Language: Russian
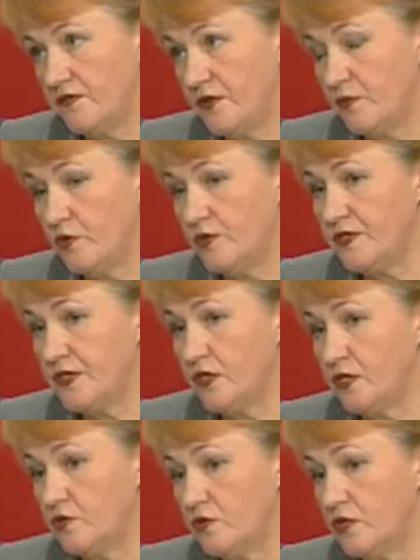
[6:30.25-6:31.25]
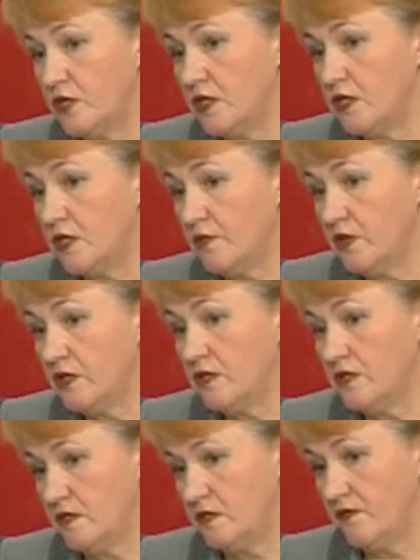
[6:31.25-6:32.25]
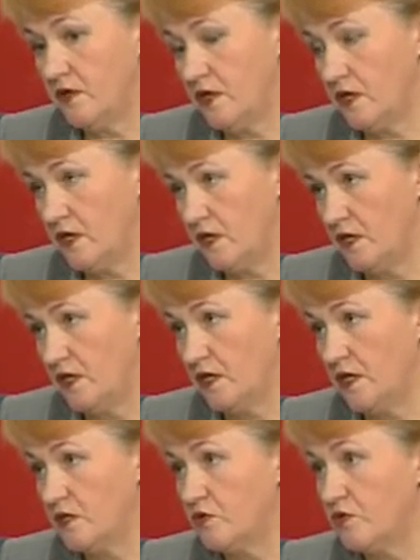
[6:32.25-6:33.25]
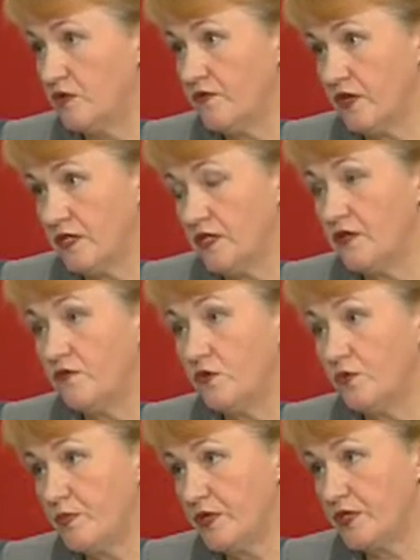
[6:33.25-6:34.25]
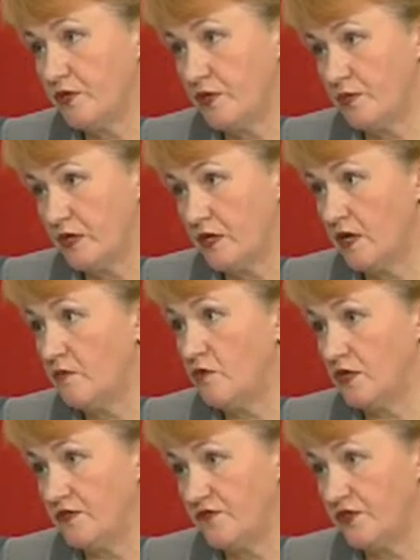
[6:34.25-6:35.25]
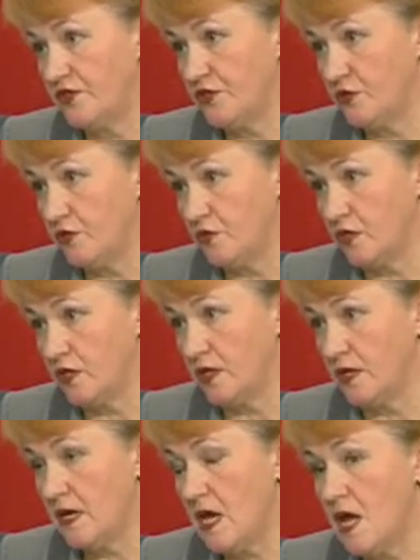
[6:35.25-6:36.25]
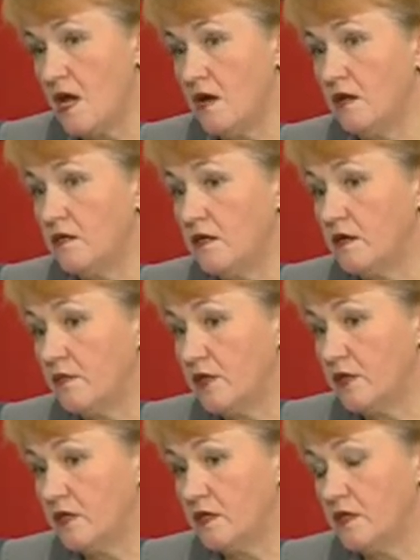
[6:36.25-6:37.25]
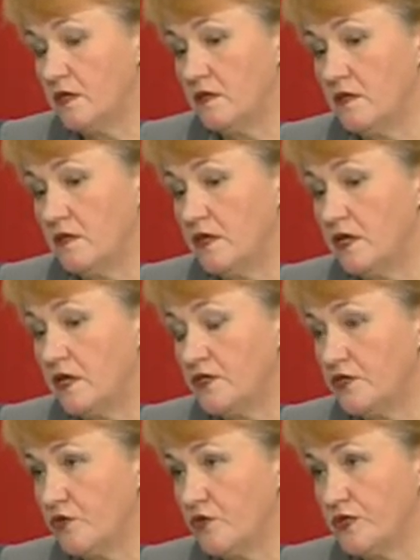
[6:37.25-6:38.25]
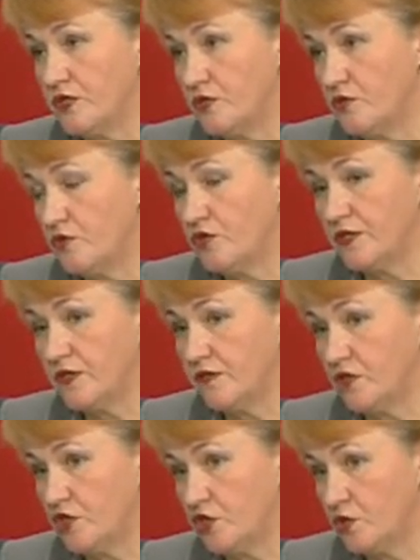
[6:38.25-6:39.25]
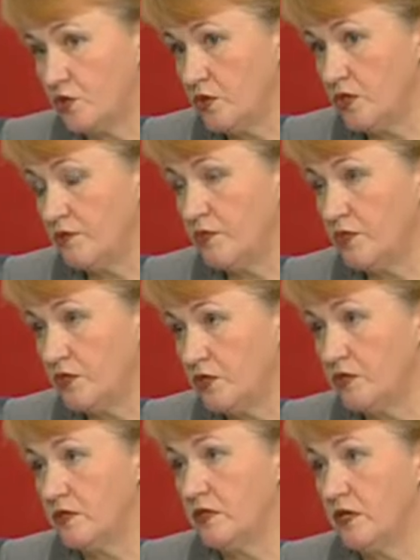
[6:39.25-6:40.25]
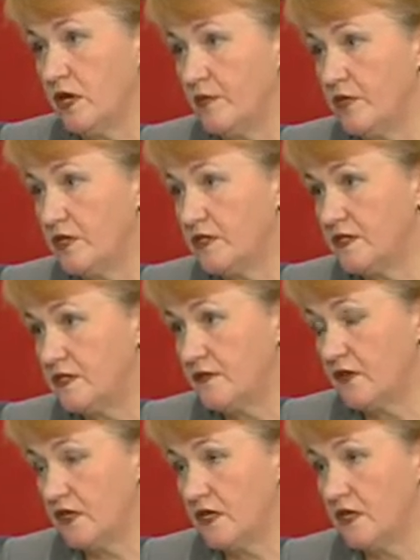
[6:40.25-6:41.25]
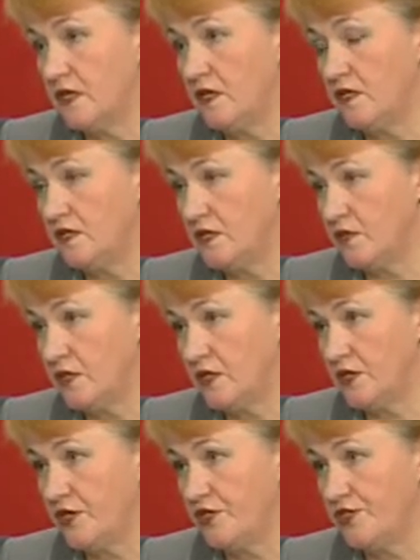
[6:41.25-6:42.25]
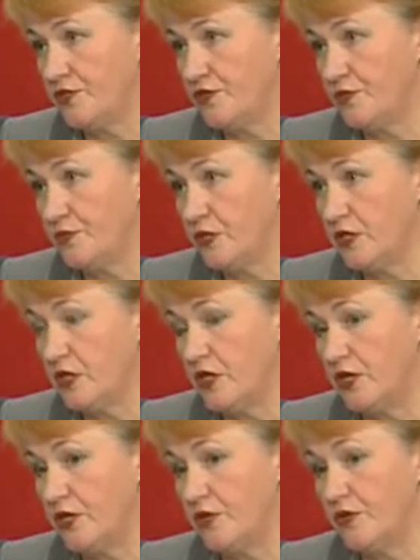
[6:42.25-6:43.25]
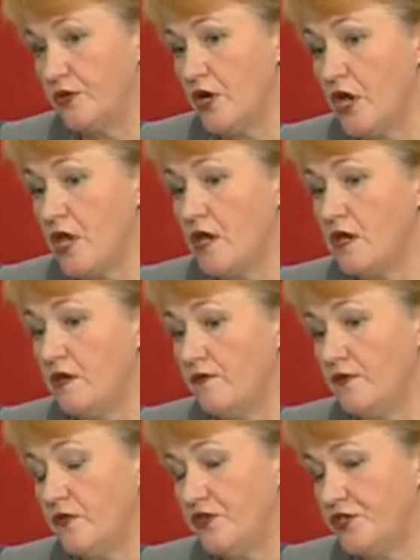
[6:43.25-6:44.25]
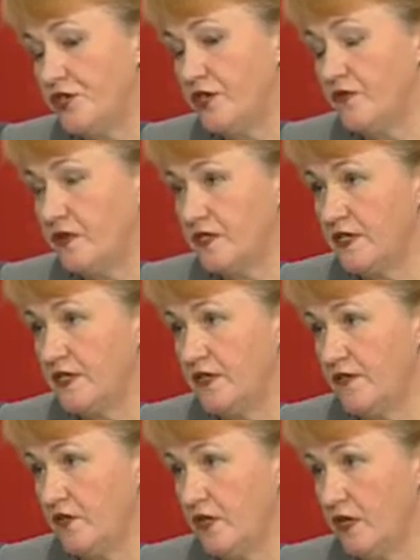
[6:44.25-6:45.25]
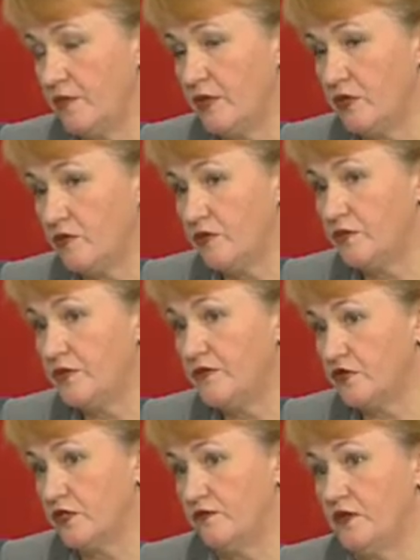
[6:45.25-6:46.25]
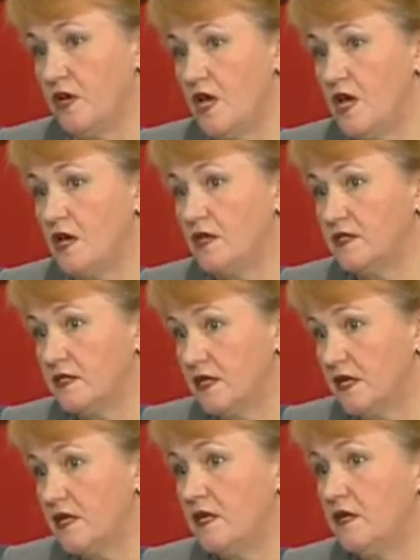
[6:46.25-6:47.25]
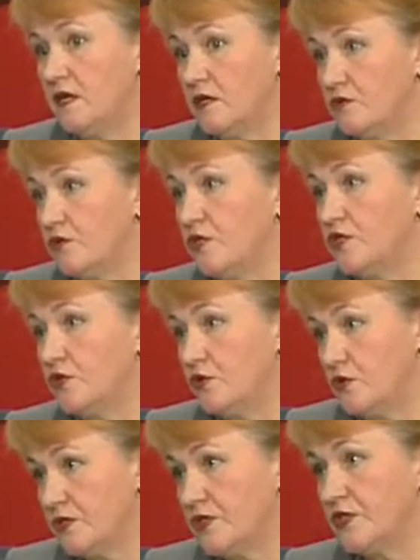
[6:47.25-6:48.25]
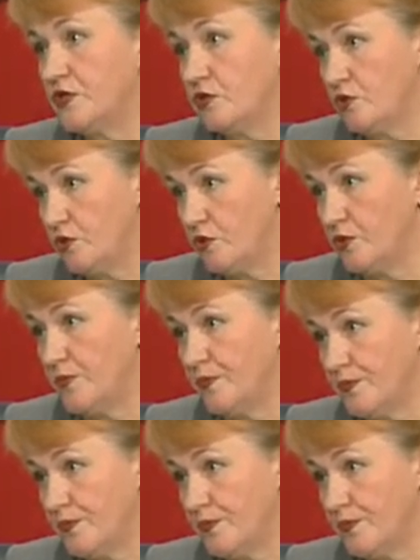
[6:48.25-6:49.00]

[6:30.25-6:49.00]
вопросы, которые это объекты здравоохранения, которые входили в комплексную программу развития города. Это объекты реконструкции художественной школы под э, объект здравоохранения, стоматологическую поликлинику и вовлечение в хозяйственный оборот бывшего здания, которое строился роддом.